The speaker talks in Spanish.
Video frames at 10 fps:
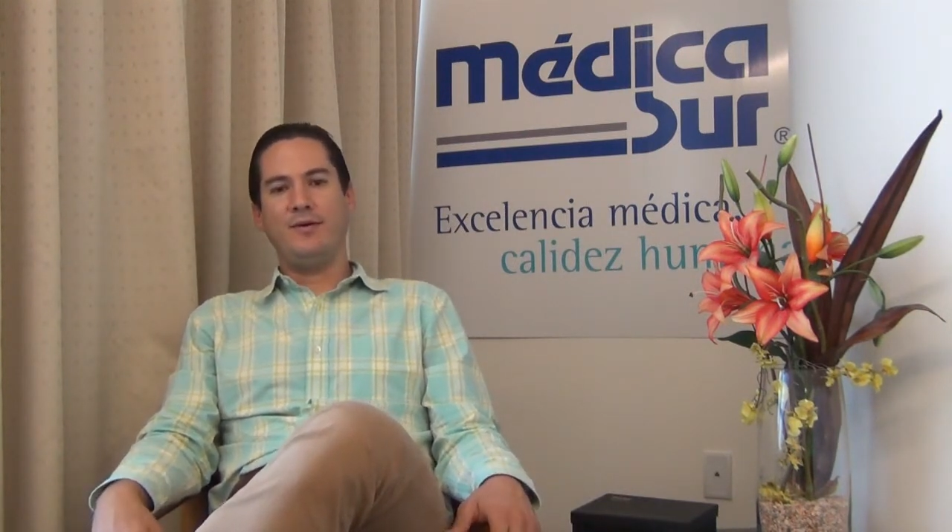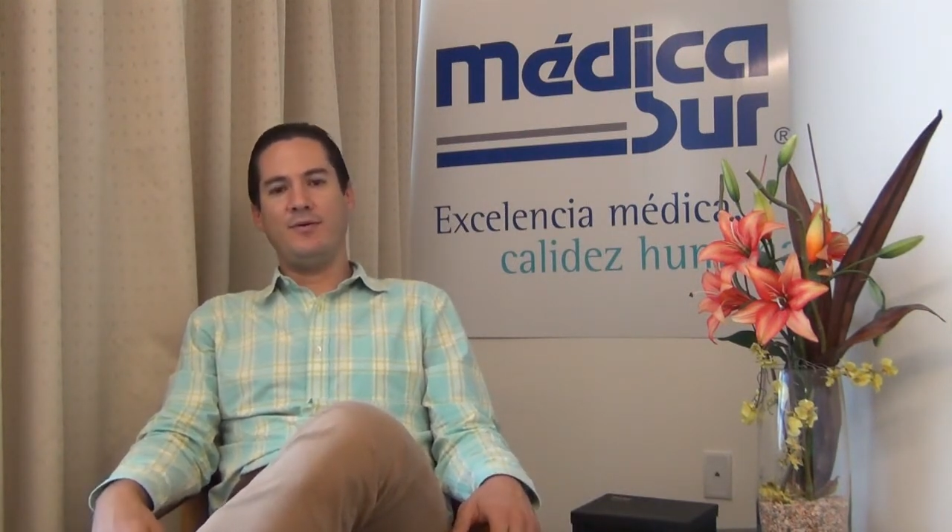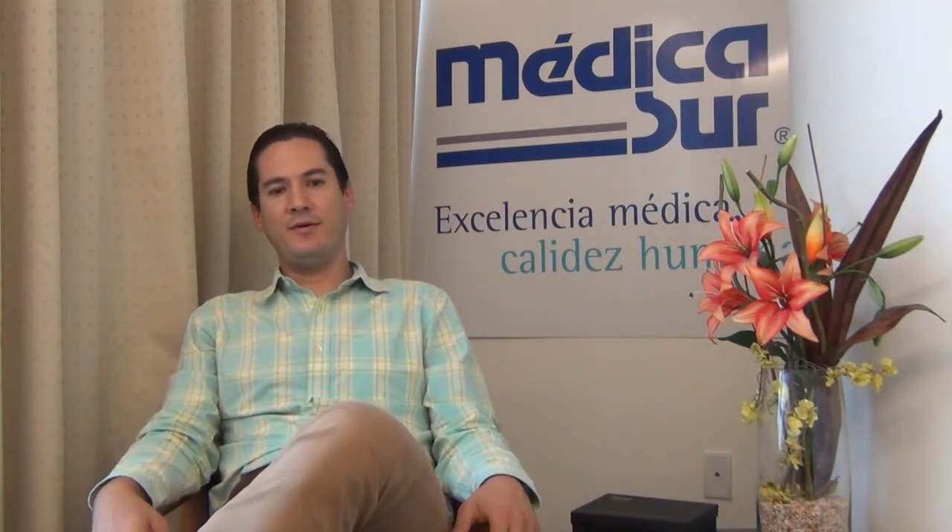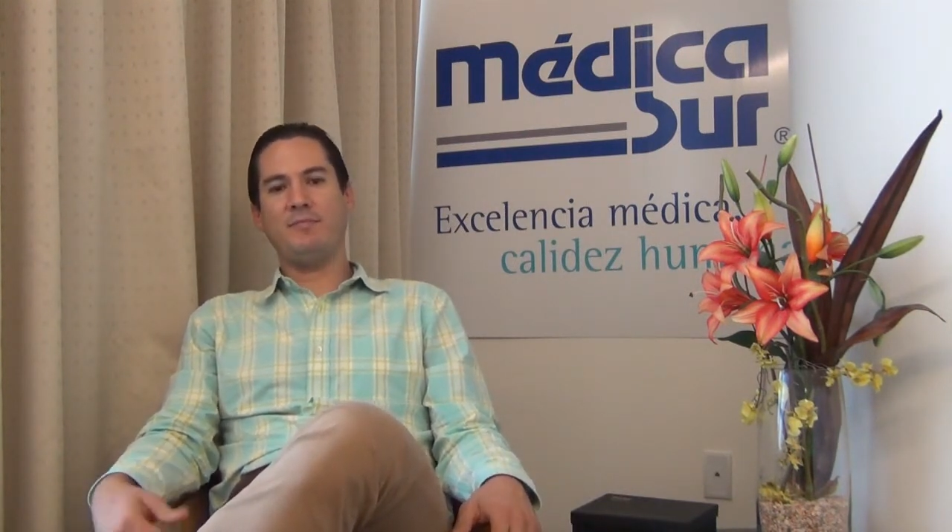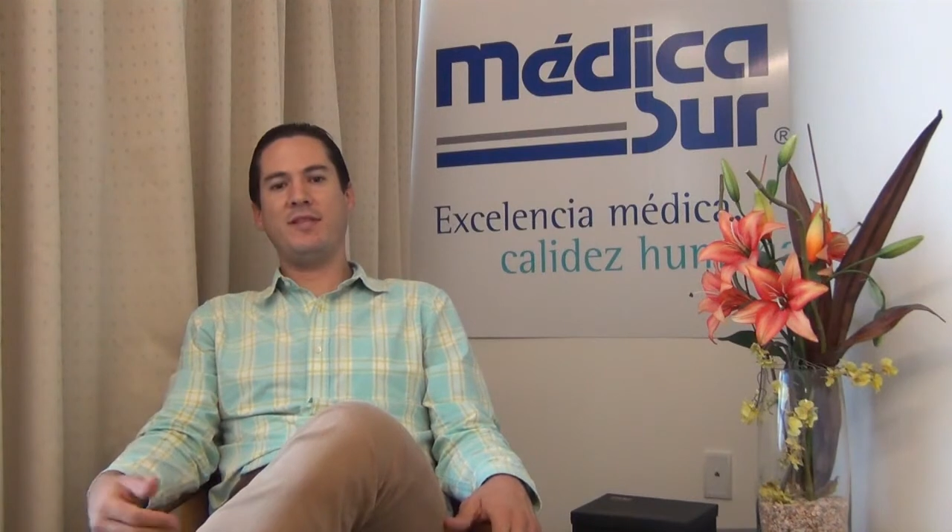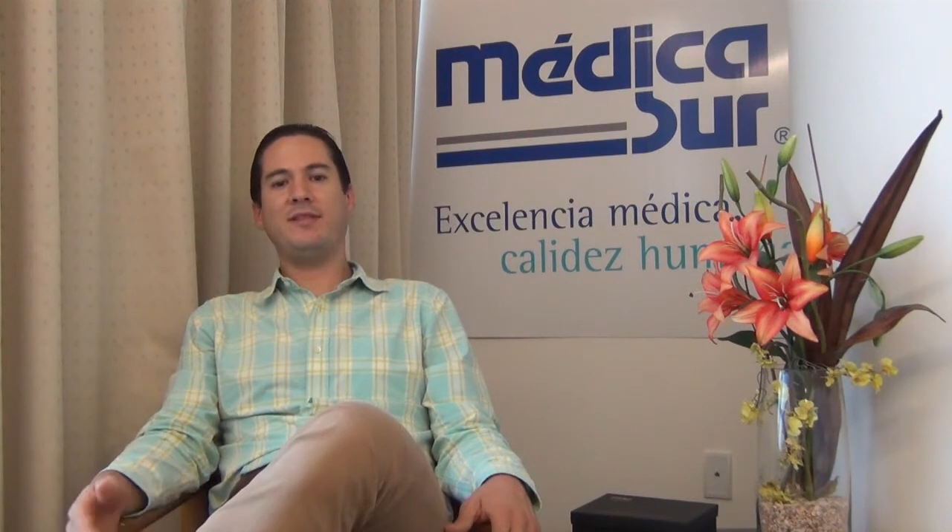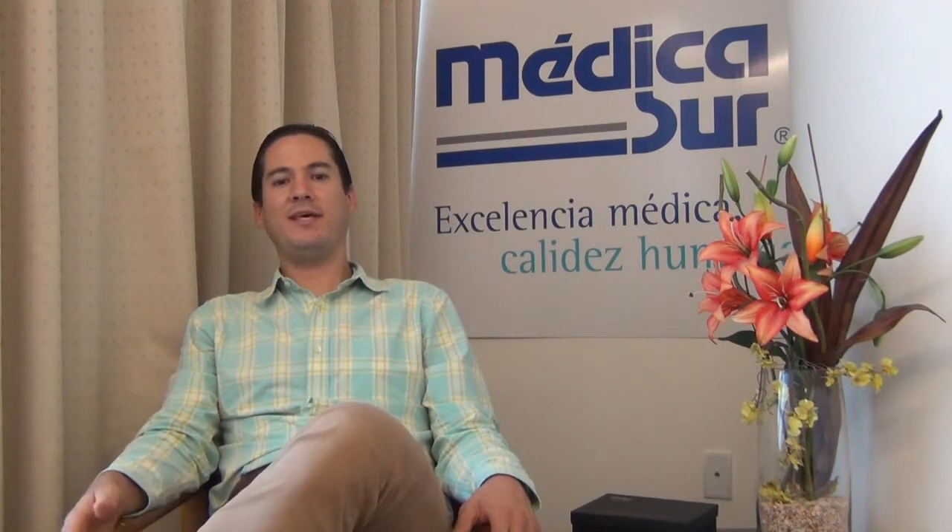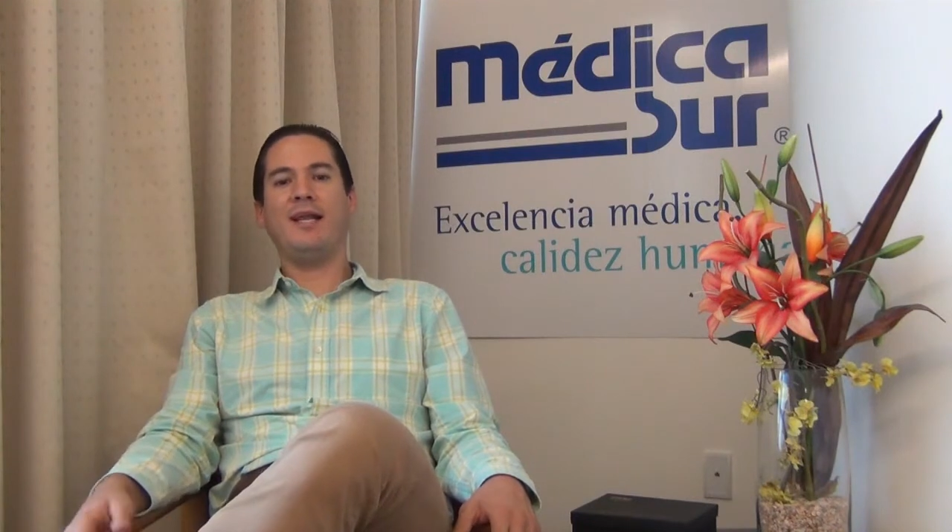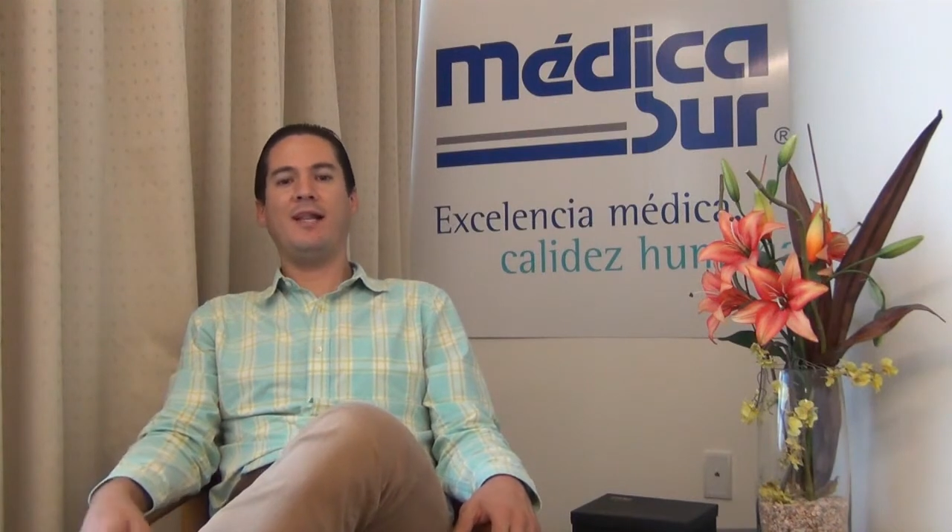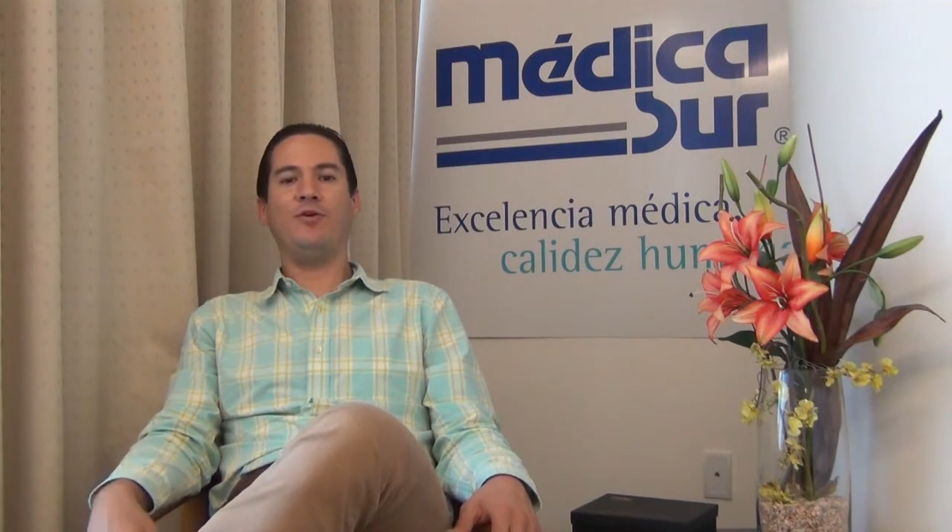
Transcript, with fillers: obviamente el